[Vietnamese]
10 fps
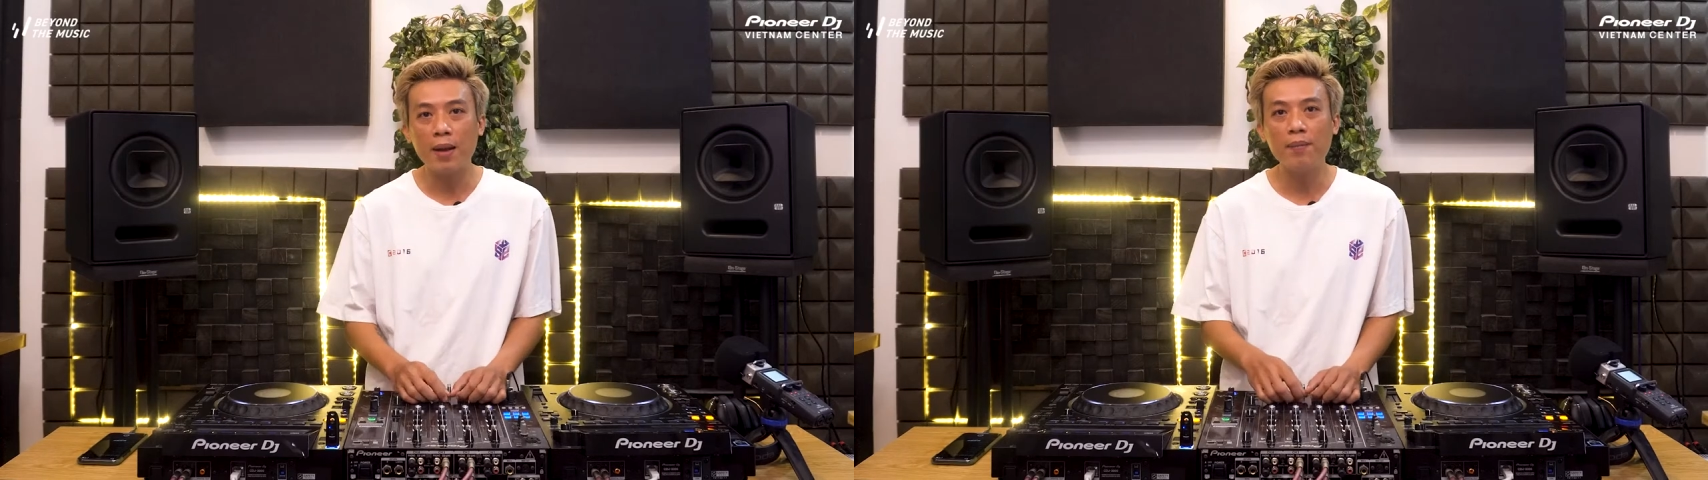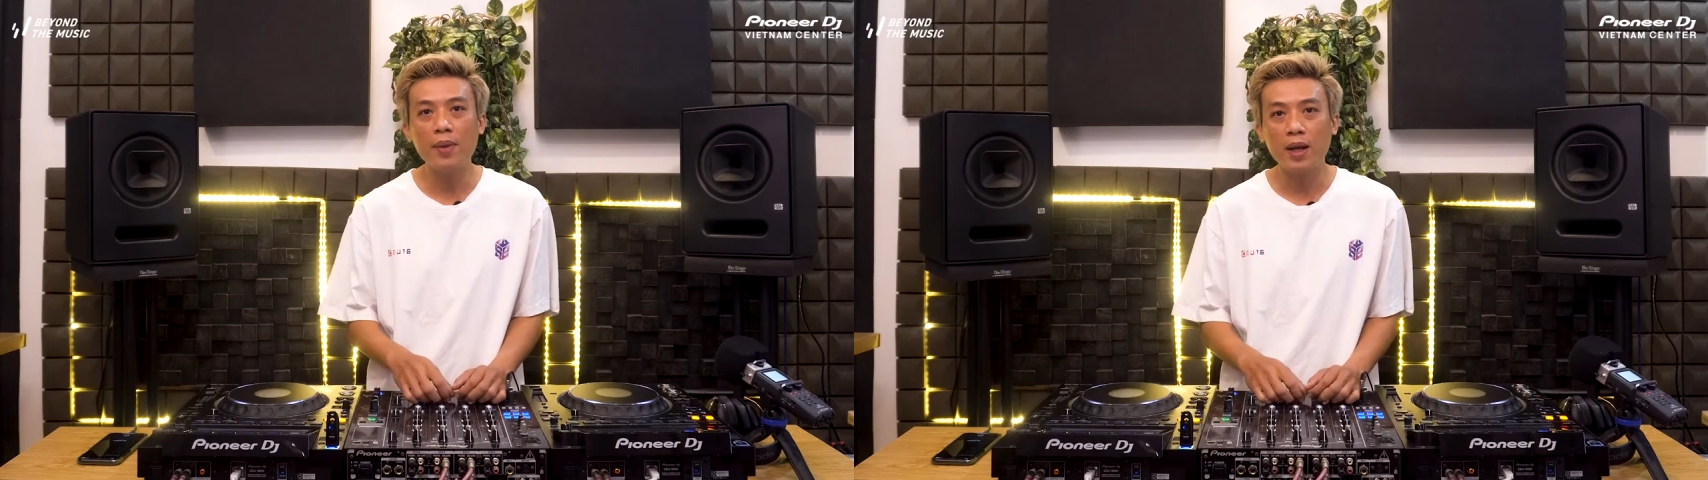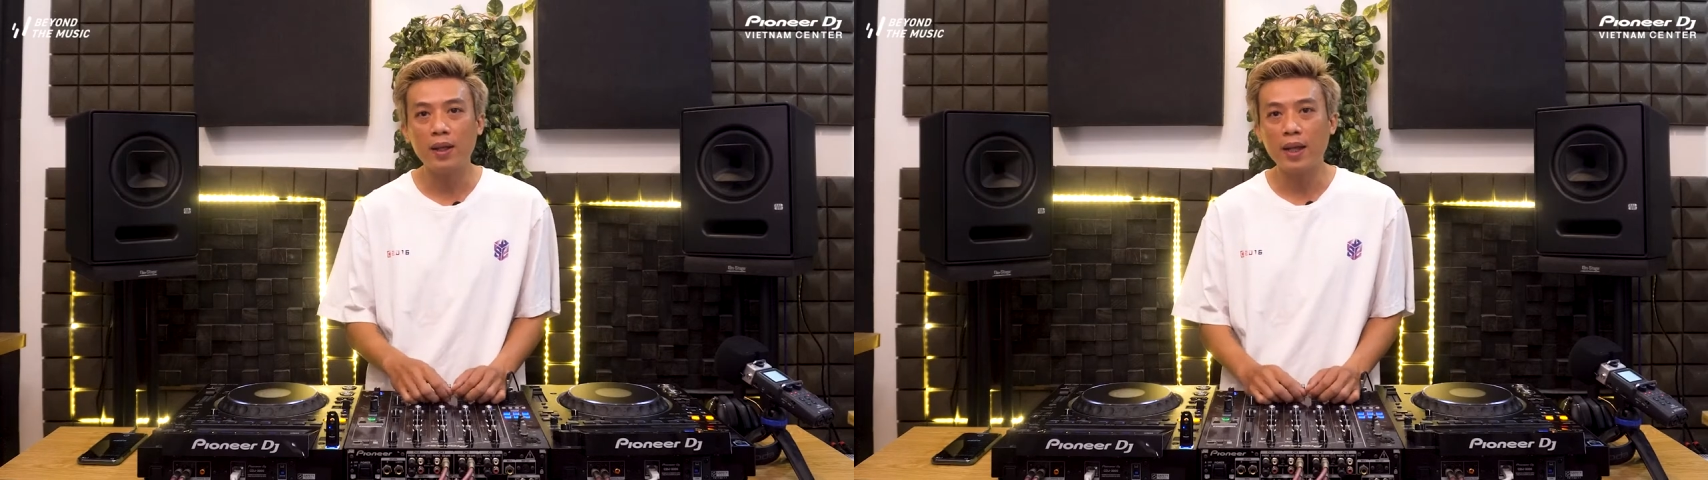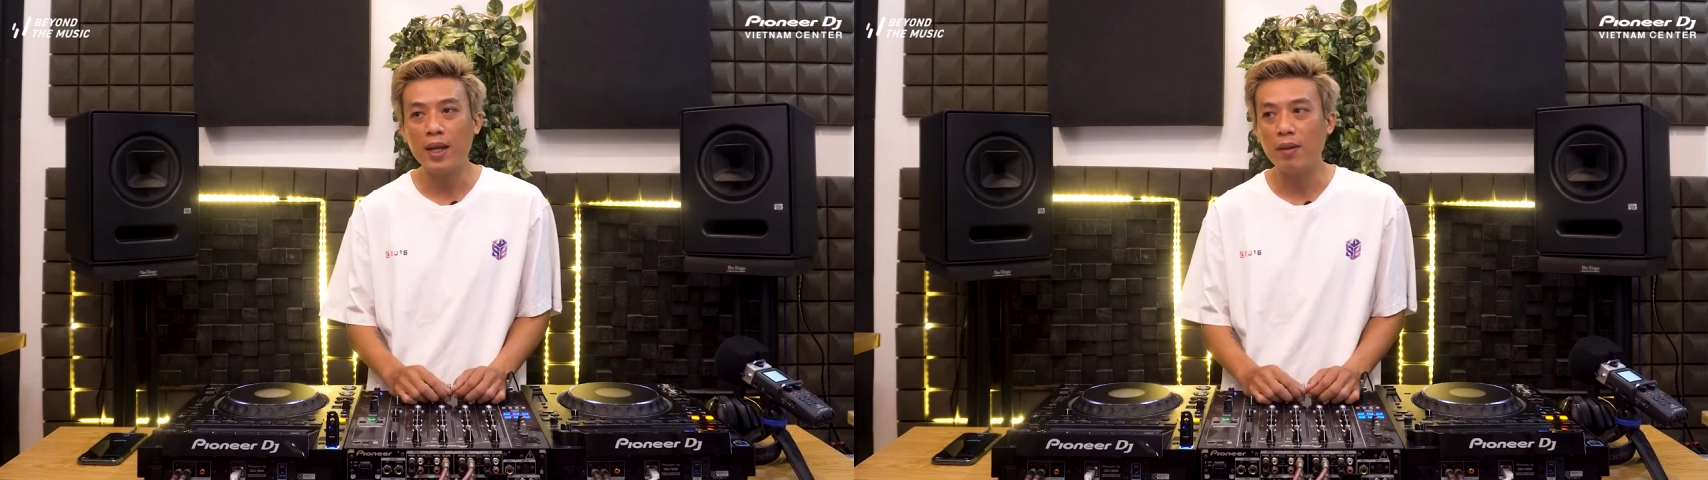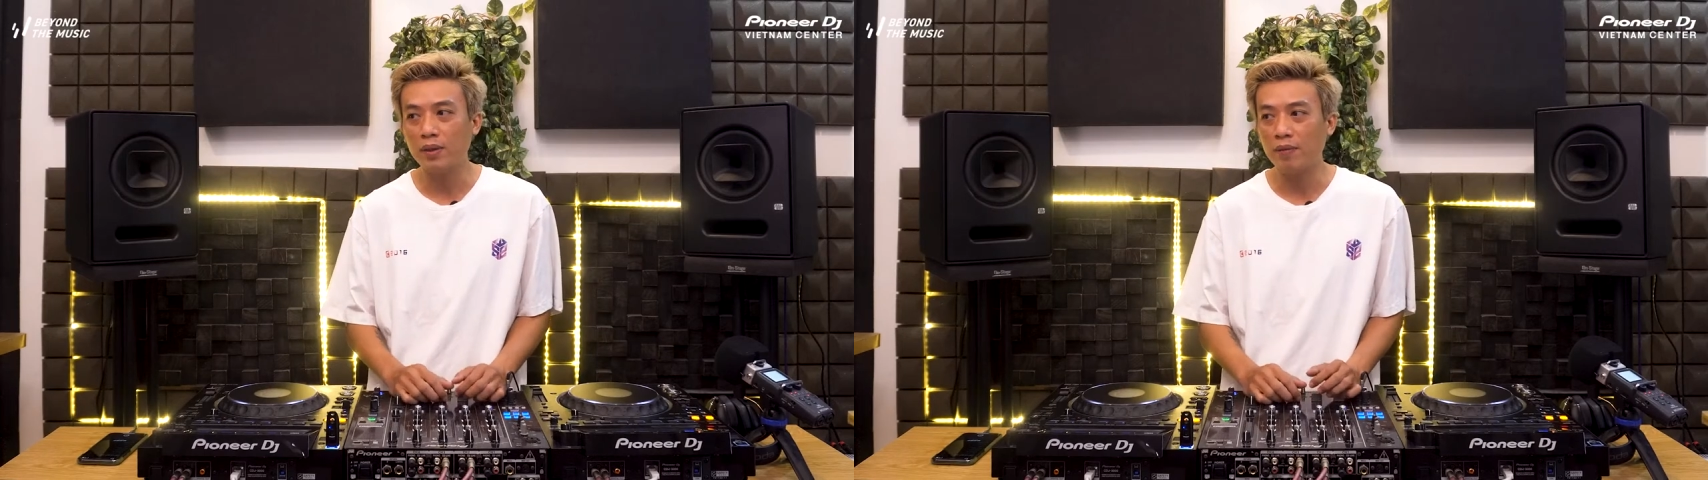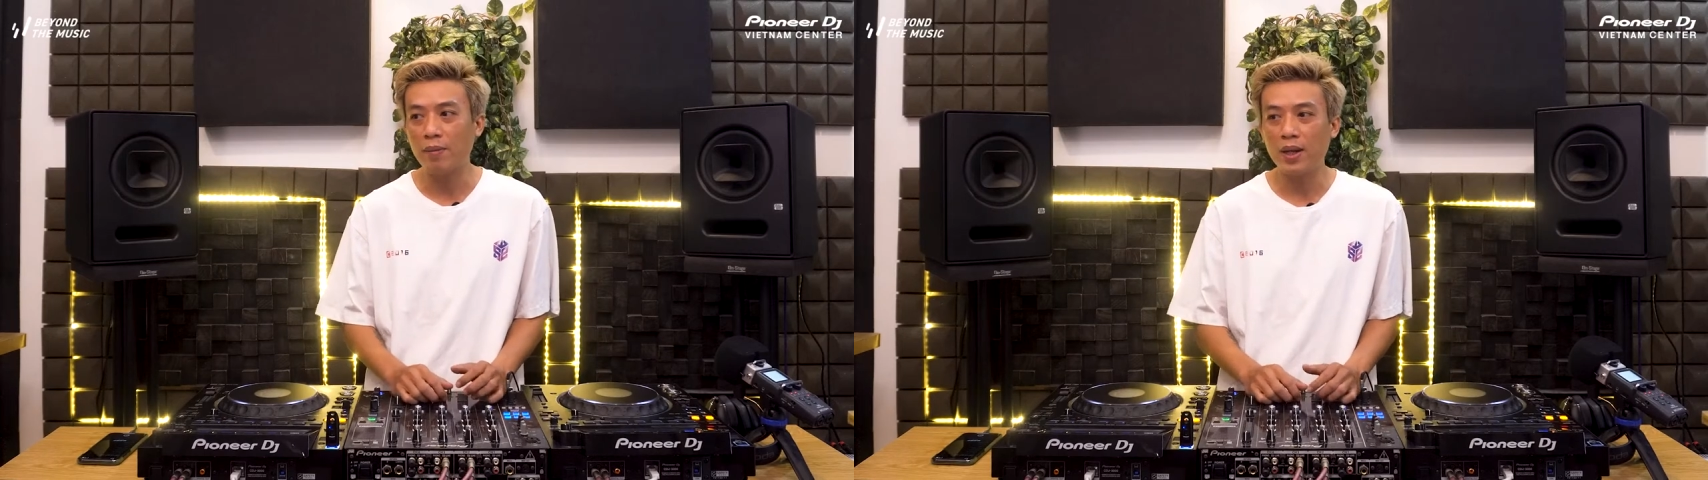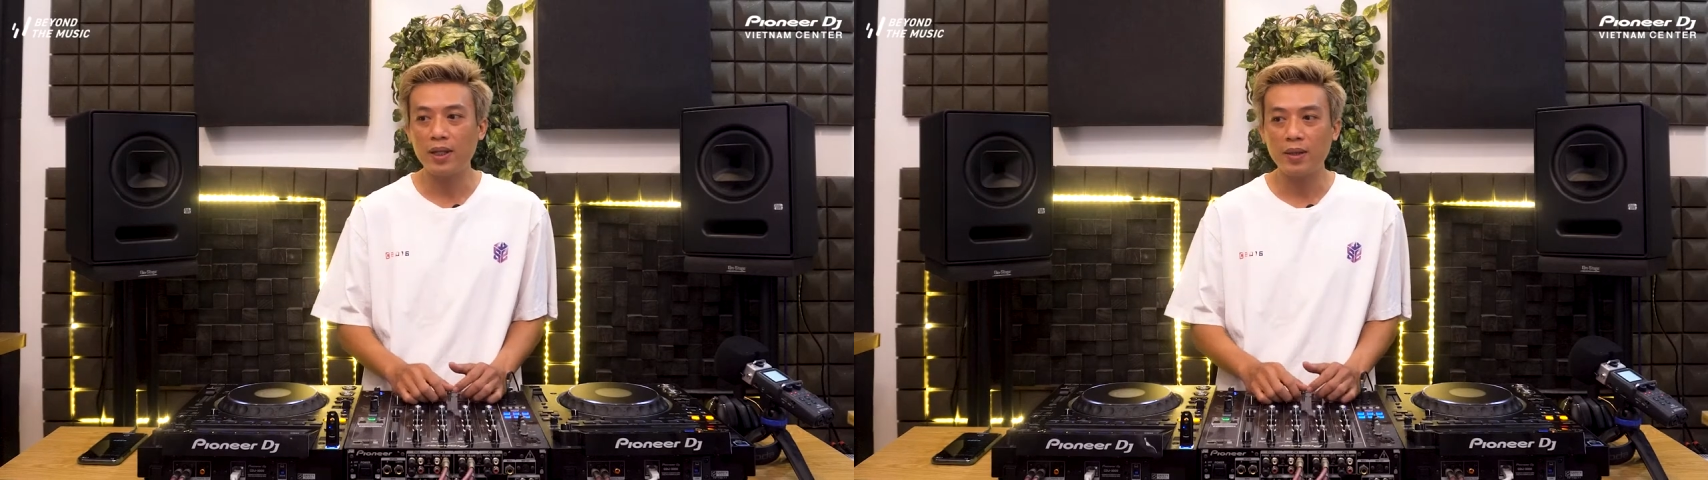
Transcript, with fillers: lắm ở cái dòng sản phẩm này